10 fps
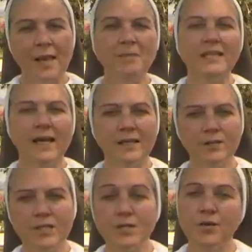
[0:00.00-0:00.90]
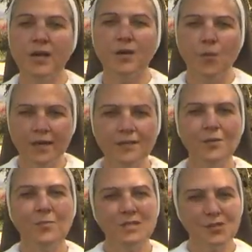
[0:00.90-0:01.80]
caminando hacia un
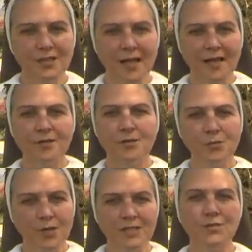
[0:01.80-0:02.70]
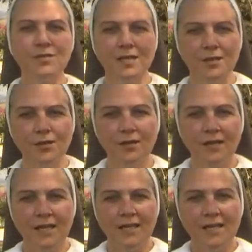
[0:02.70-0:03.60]
encuentro personal con nuestro Señor